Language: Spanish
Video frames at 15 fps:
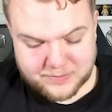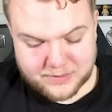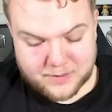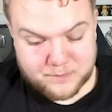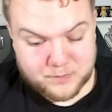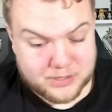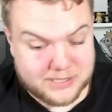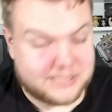
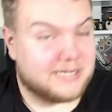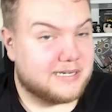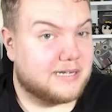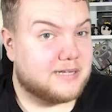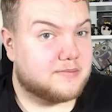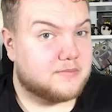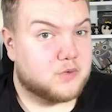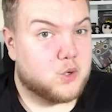pues,
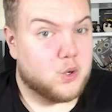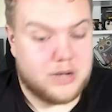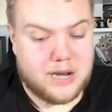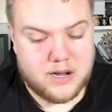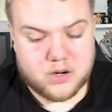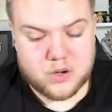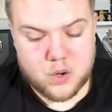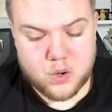con el
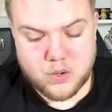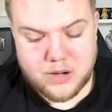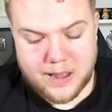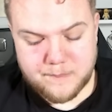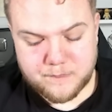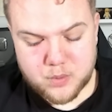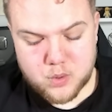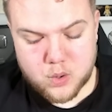clone
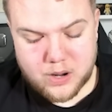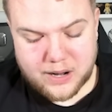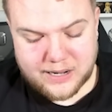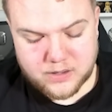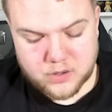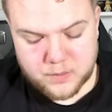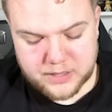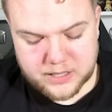empujar
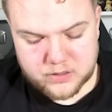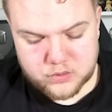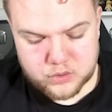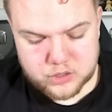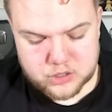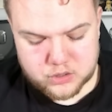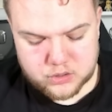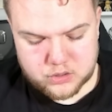como que
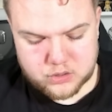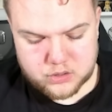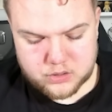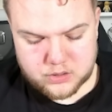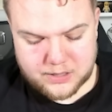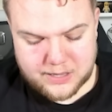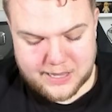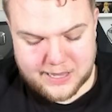nuestro
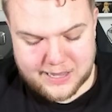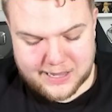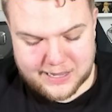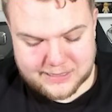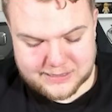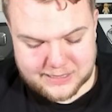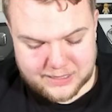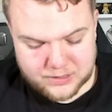
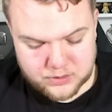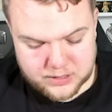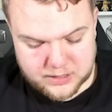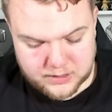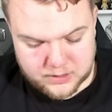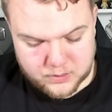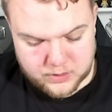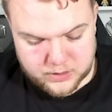esqueleto gigante,
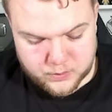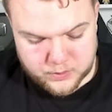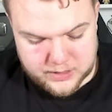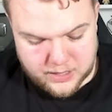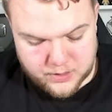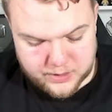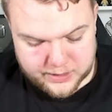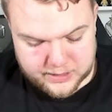igual cuidado
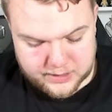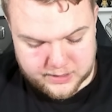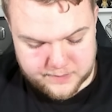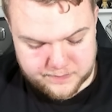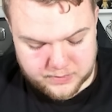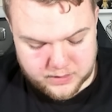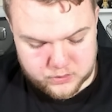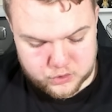aquí, ¿eh?
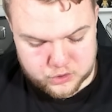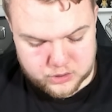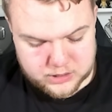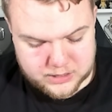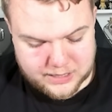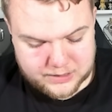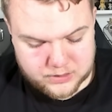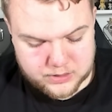Nuestro
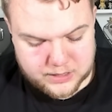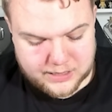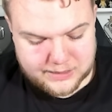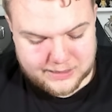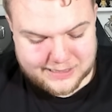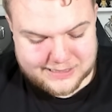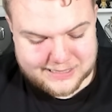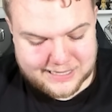esqueleto gigante
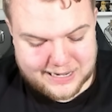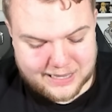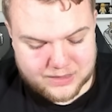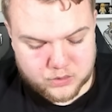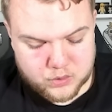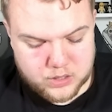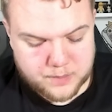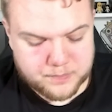hacia la
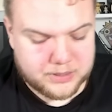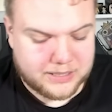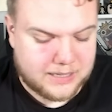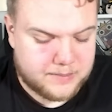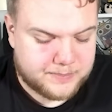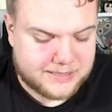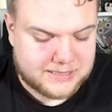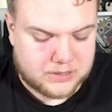torre porque el
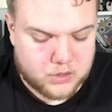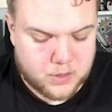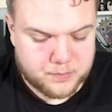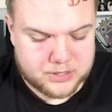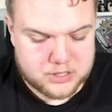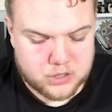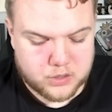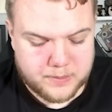pescador pues
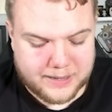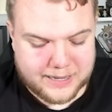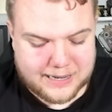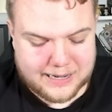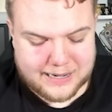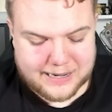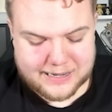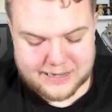lo iba a
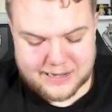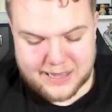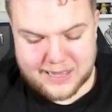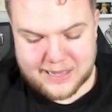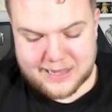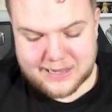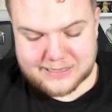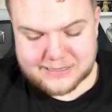jalar
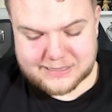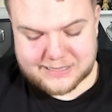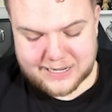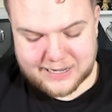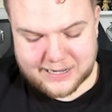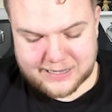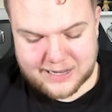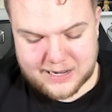cerca
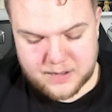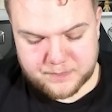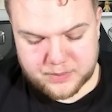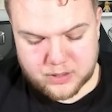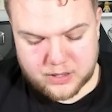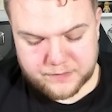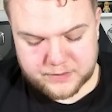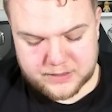de él, pero al
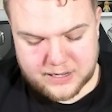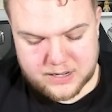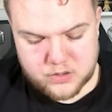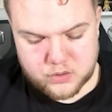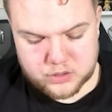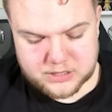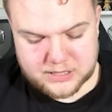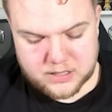final no
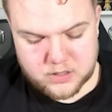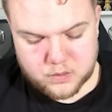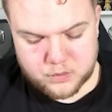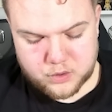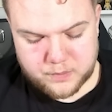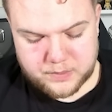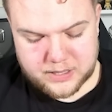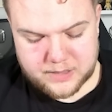salió muy
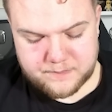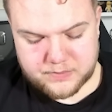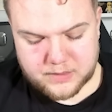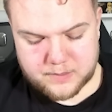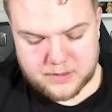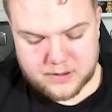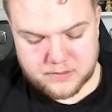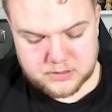bien.
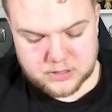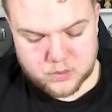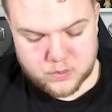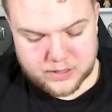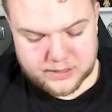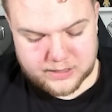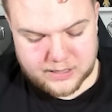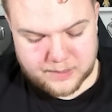Bueno, vamos a jugar
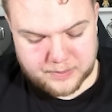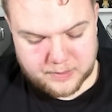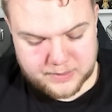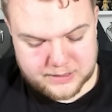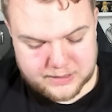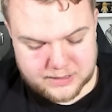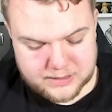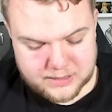aquí rápidamente
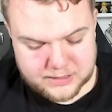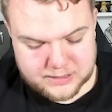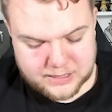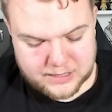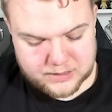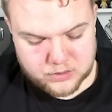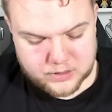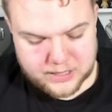el
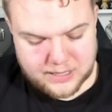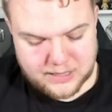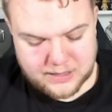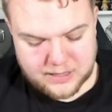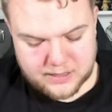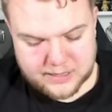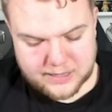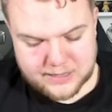esqueleto gigante,
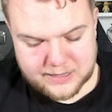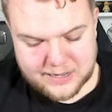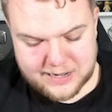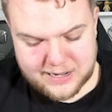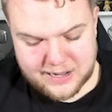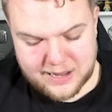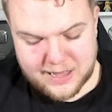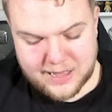genial.
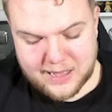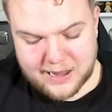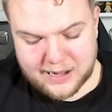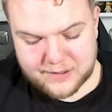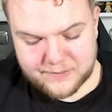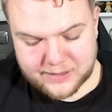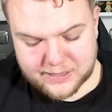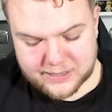El
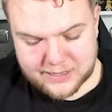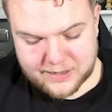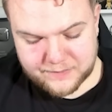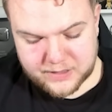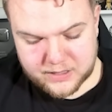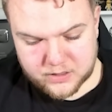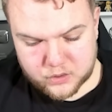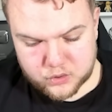rival que ya viene
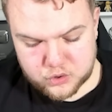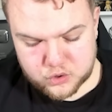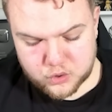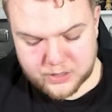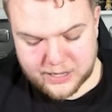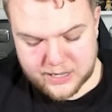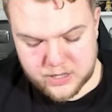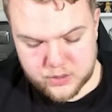con su
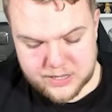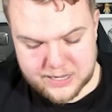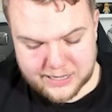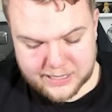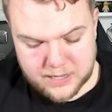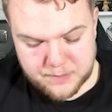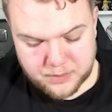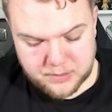rayo y aquí
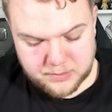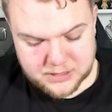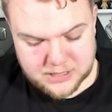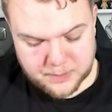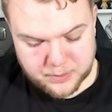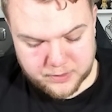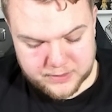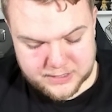podemos
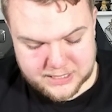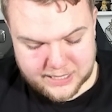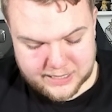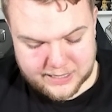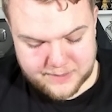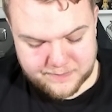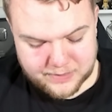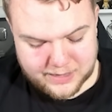aprovechar, ¿eh?
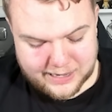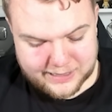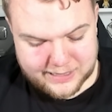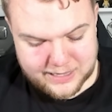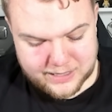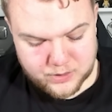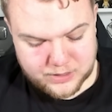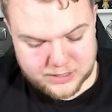Aquí
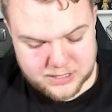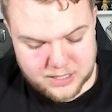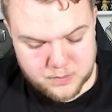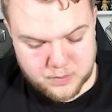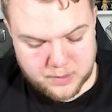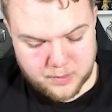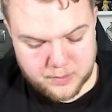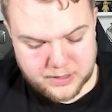creo que es el buen
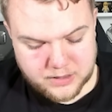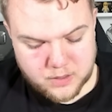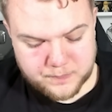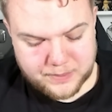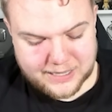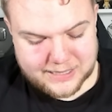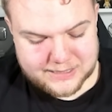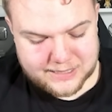momento para
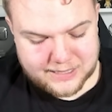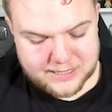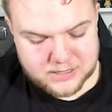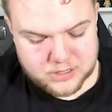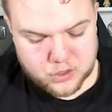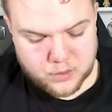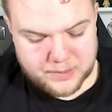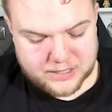hacer esta
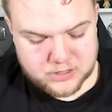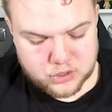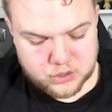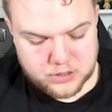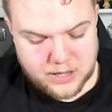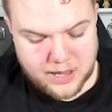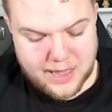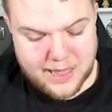combinación.
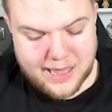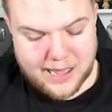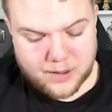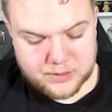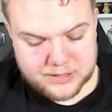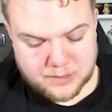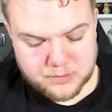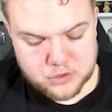
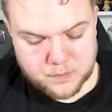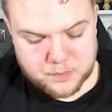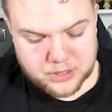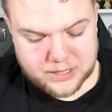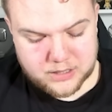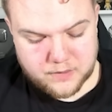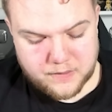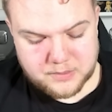Aguantamos un
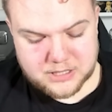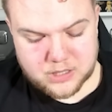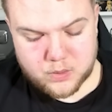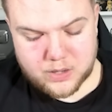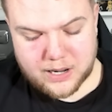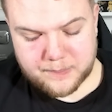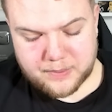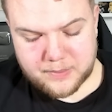poquito, vamos a jugar
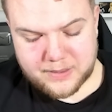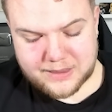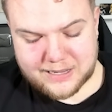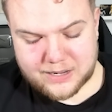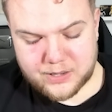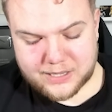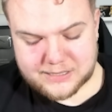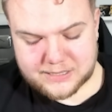rápidamente
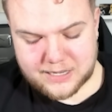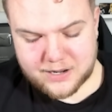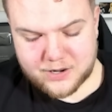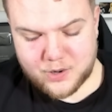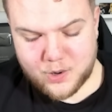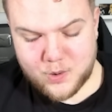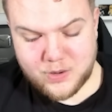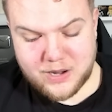ahora sí el
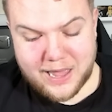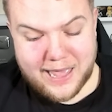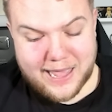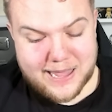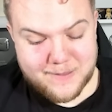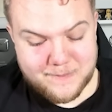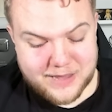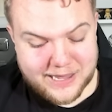clone. Y
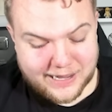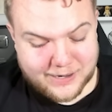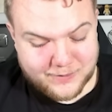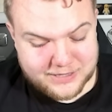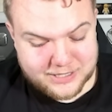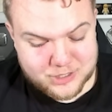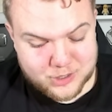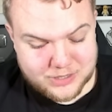mira
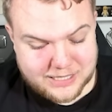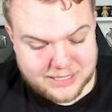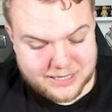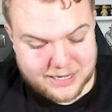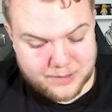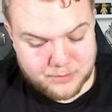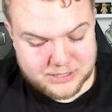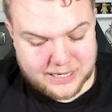cuántas cosas
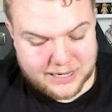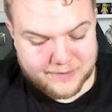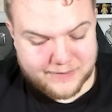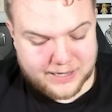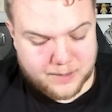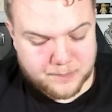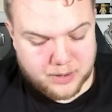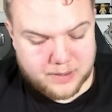tenemos, el rival que
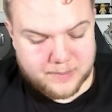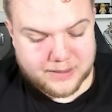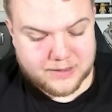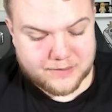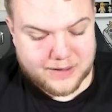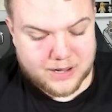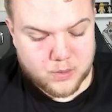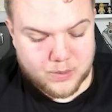probablemente va a
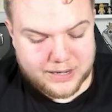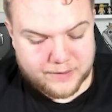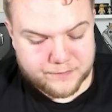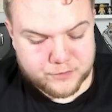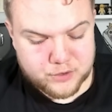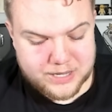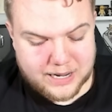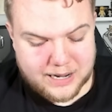jugar la
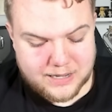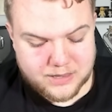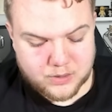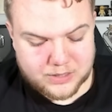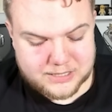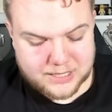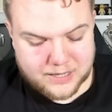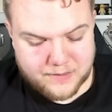furia alto, así
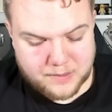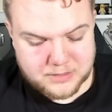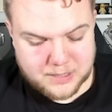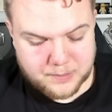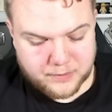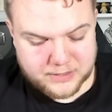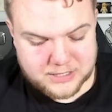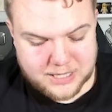que vamos a
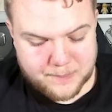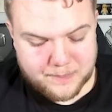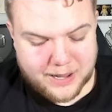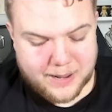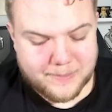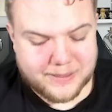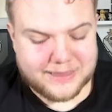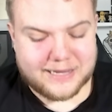aprovechar para
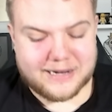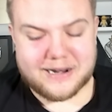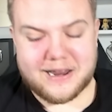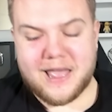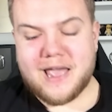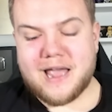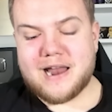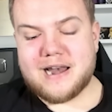meter
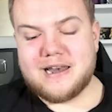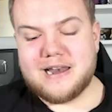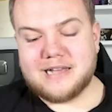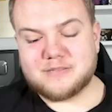las